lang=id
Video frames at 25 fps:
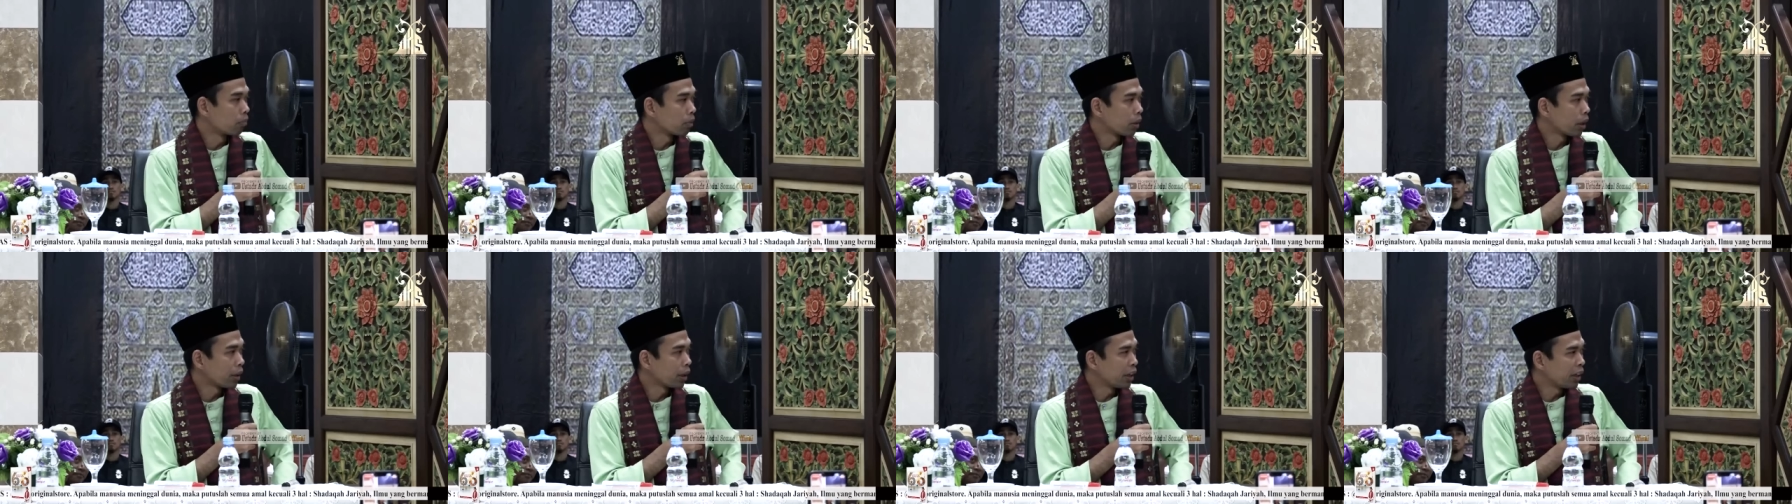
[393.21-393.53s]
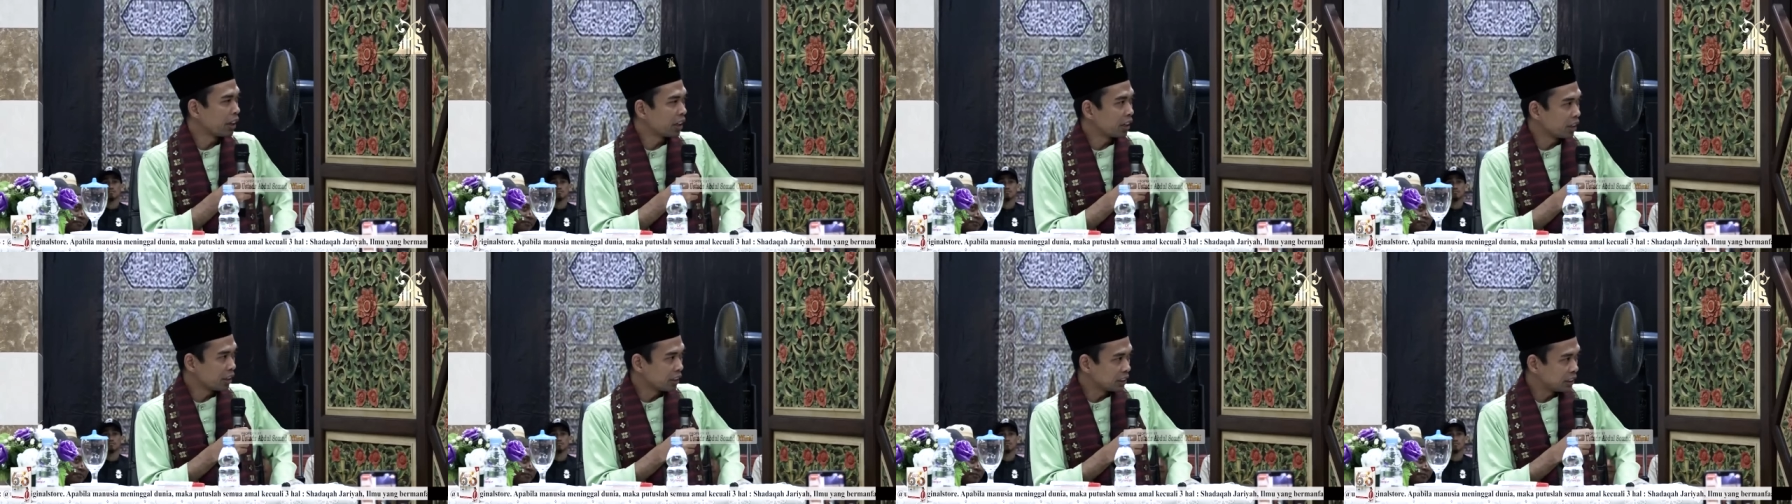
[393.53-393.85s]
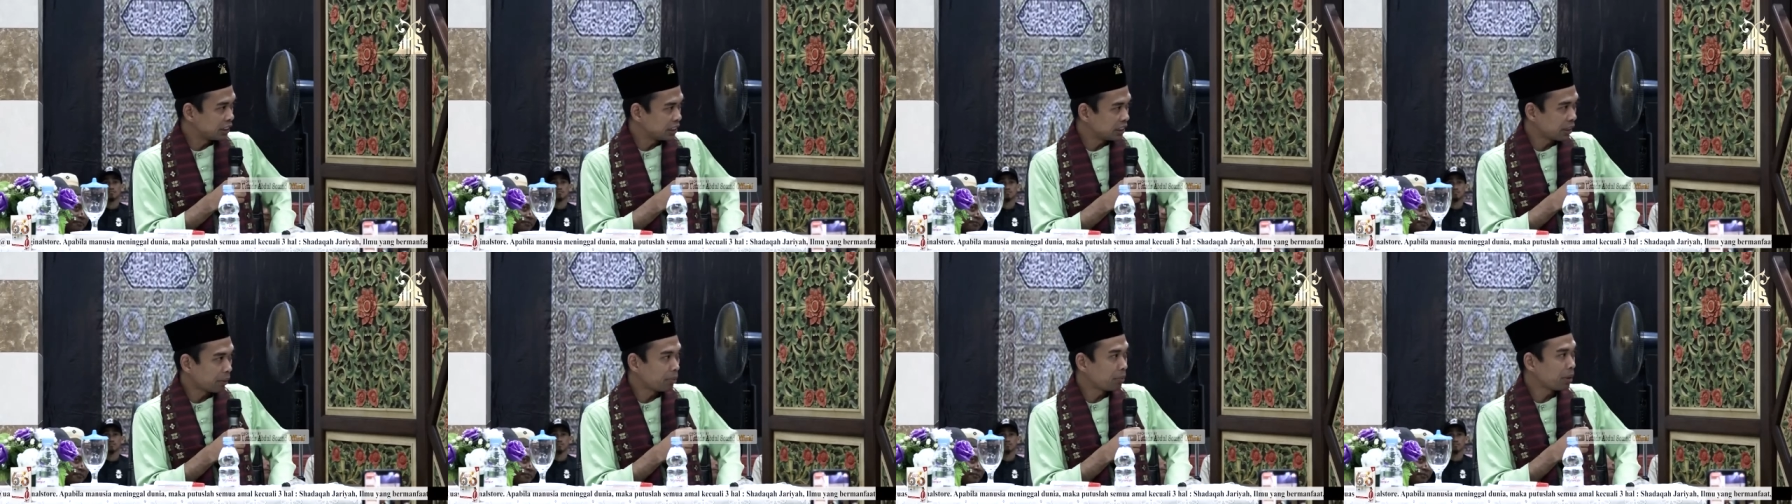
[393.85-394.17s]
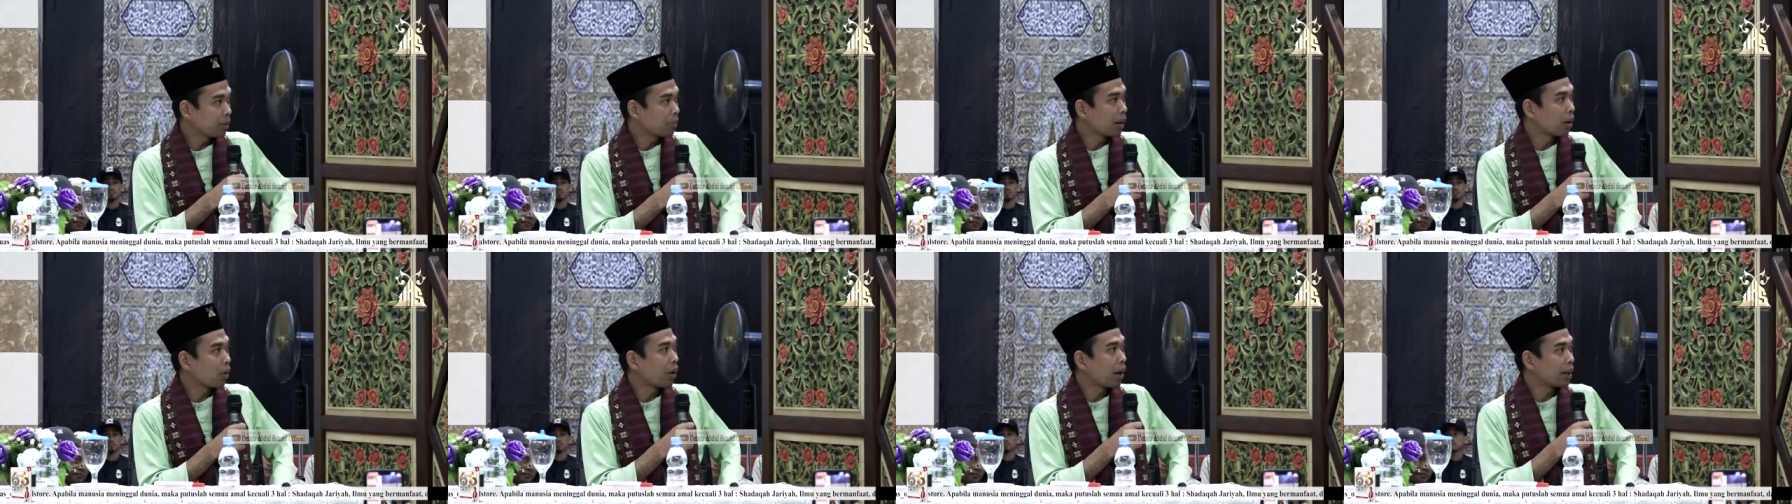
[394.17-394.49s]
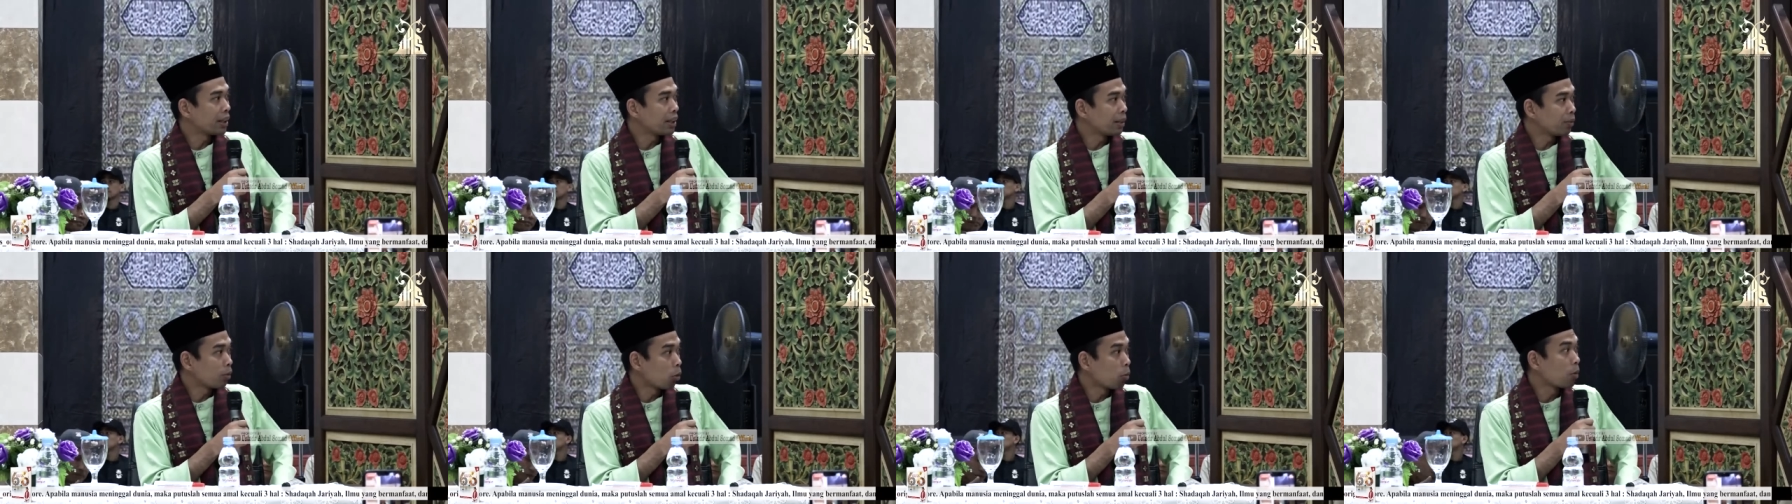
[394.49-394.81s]
Karena negeri Siam ini
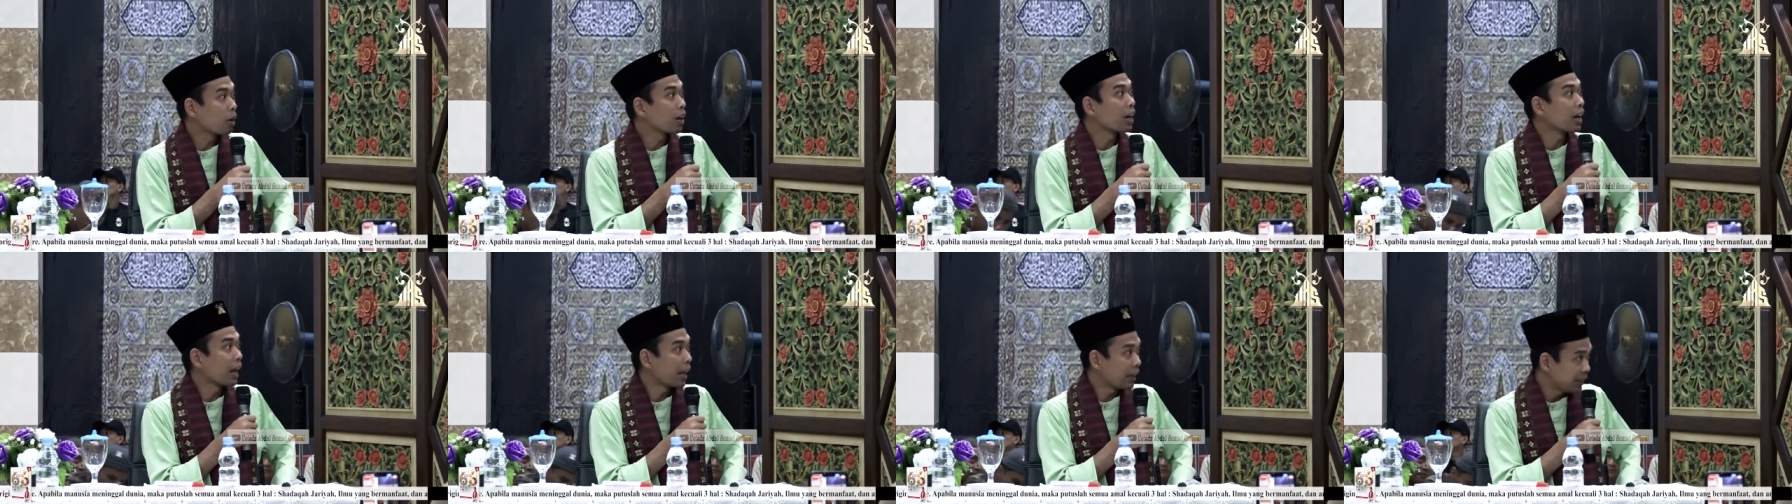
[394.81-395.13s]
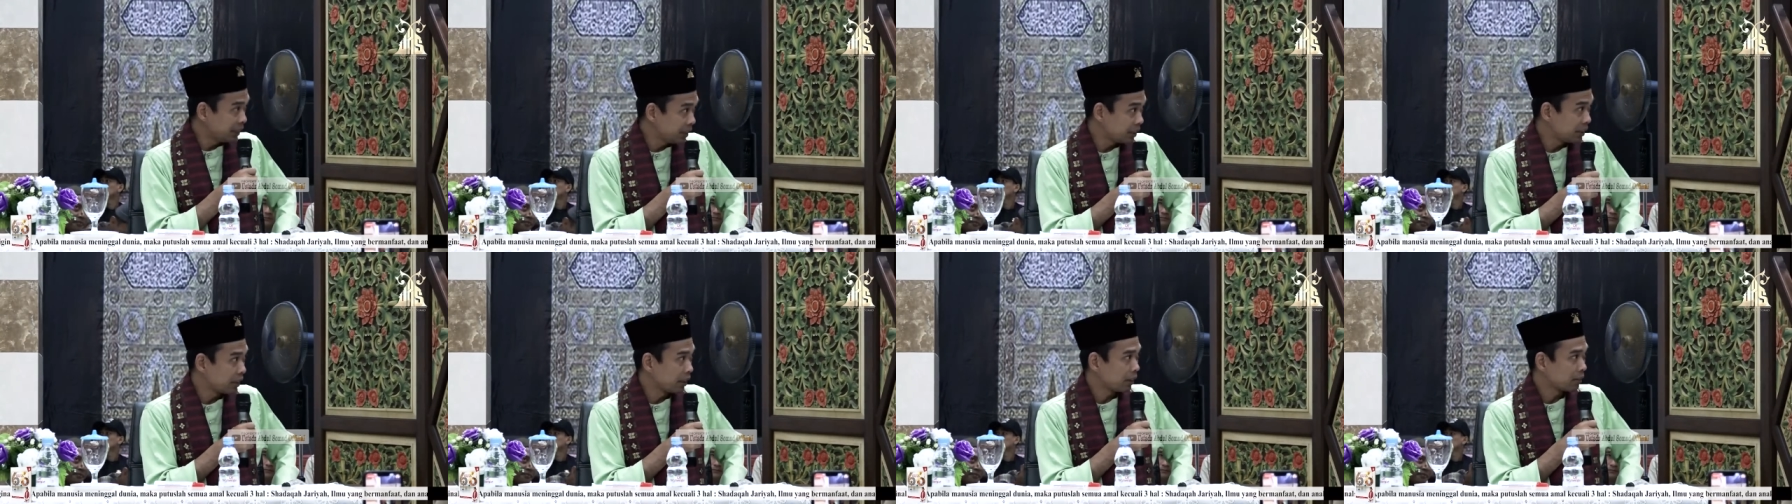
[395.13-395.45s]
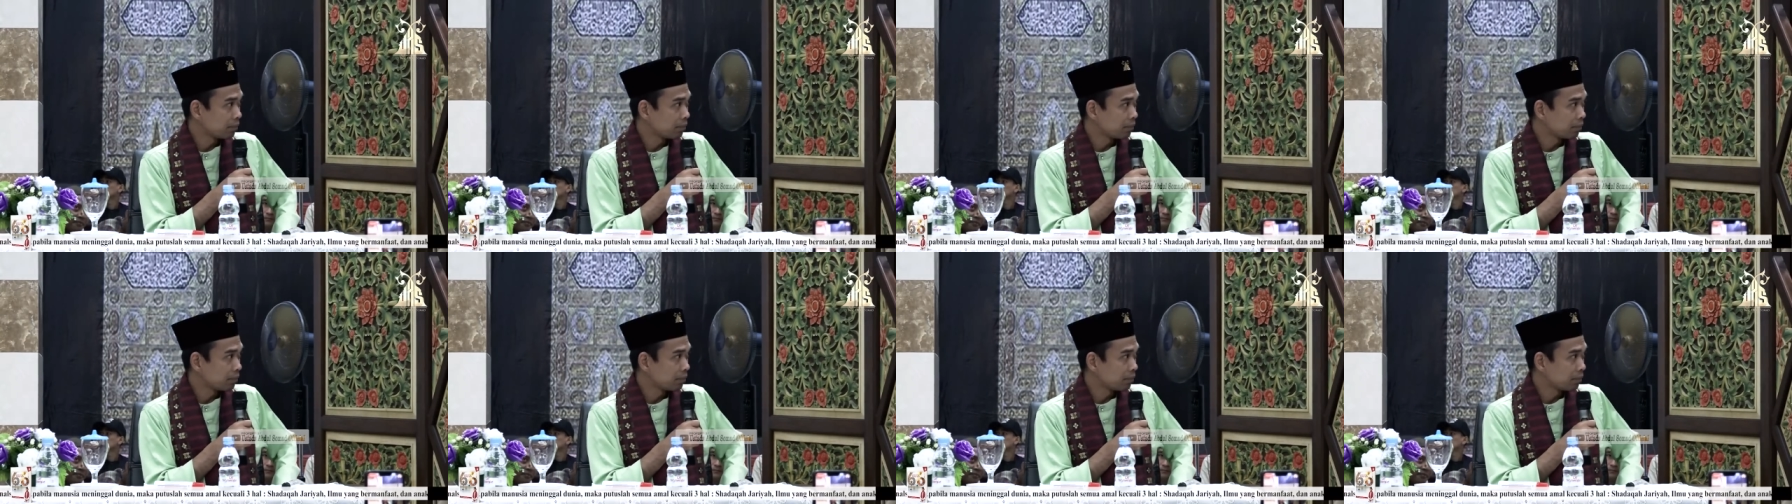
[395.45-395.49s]
bawaannya mau berkelahi.